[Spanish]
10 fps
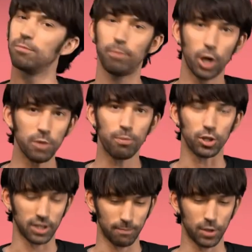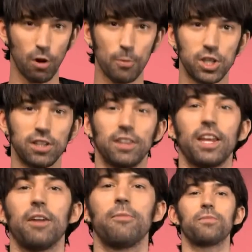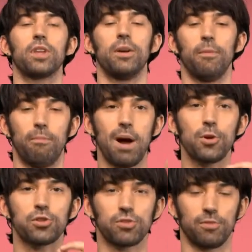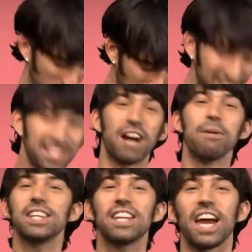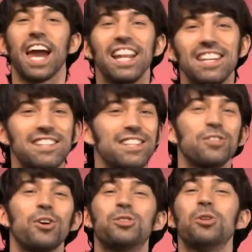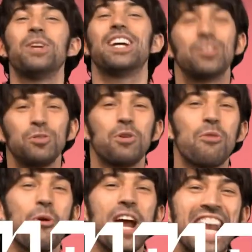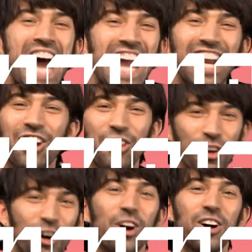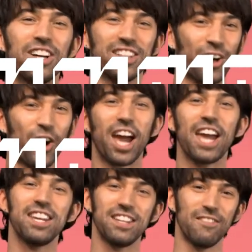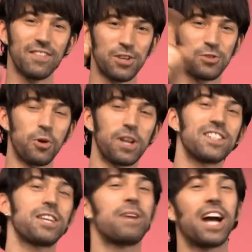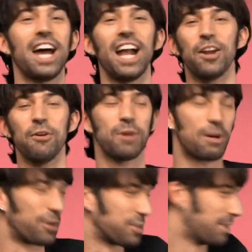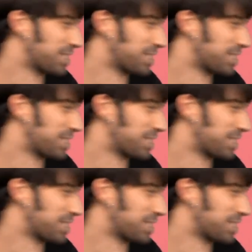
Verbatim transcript: pero no importa, lo vamos a intentar. Vamos, básicamente el 17 de octubre estuvo buenardo, ¿ok? Suscríbanse a mi canal. Nos vemos la próxima.